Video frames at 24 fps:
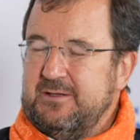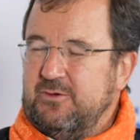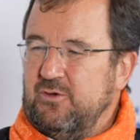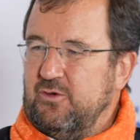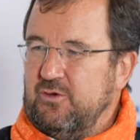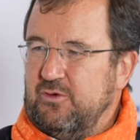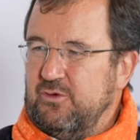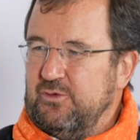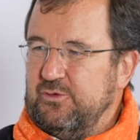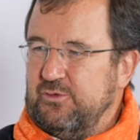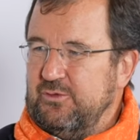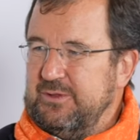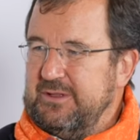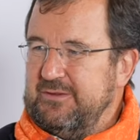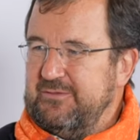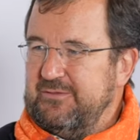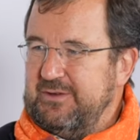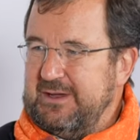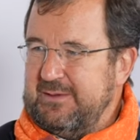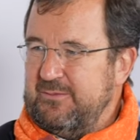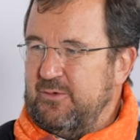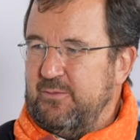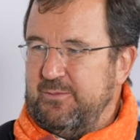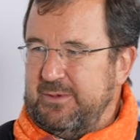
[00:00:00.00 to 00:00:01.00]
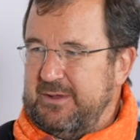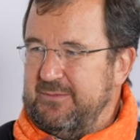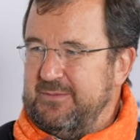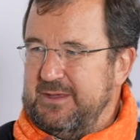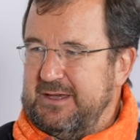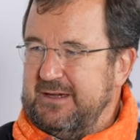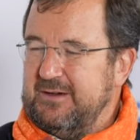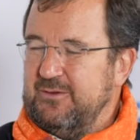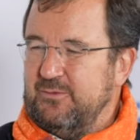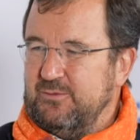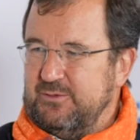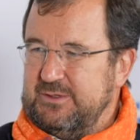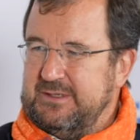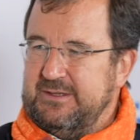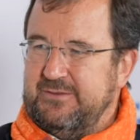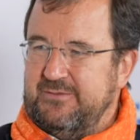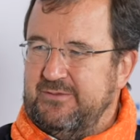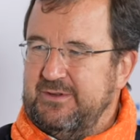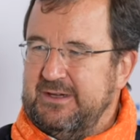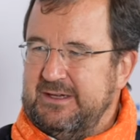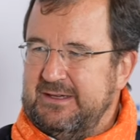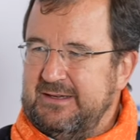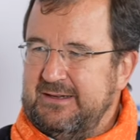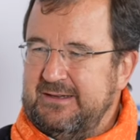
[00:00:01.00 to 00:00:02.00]
c'est que quand on n'est vraiment pas bien, on sait
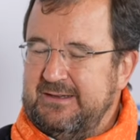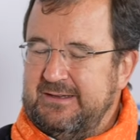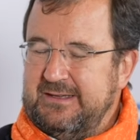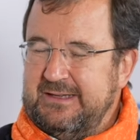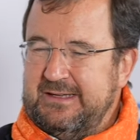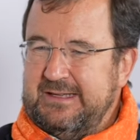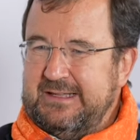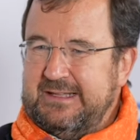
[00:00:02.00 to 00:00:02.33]
faire.